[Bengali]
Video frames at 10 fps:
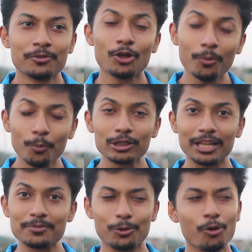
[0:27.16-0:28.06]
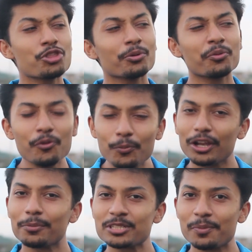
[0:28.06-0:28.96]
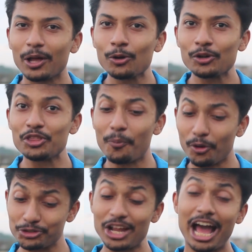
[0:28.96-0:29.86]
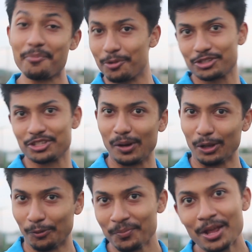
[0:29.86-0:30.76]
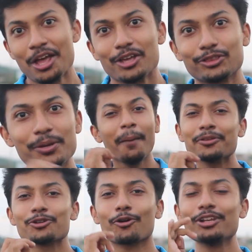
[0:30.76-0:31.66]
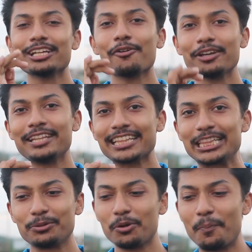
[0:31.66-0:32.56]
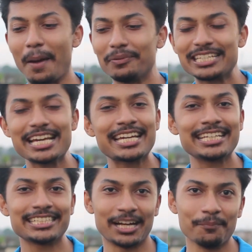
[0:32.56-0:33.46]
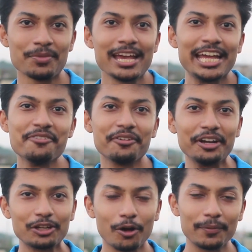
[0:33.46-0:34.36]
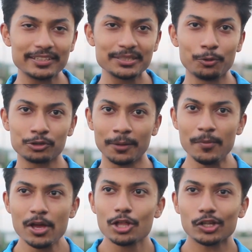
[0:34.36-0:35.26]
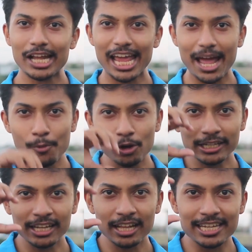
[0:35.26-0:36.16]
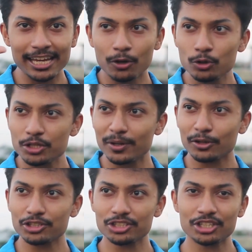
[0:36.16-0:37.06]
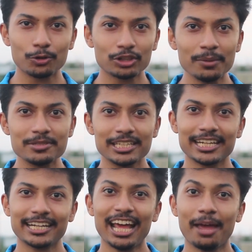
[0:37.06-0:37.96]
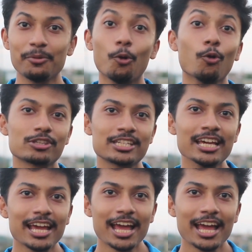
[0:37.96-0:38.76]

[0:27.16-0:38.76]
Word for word: তখন বলতাম যে ও হয়তো ফুটবল আমার চেয়ে ভালো কিন্তু পড়াশোনায় আমি ওর চেয়ে ভালো তো এইভাবে যখনই কাউকে দেখতে হবে ভেবা চেয়ে খেয়ে যেতাম ইনফিনিটি কমপ্লেক্সে ভুগতাম তখন এমন একটা জায়গা খুঁজে বের করার চেষ্টা করতাম যে জায়গাটায় আমি ওর চেয়ে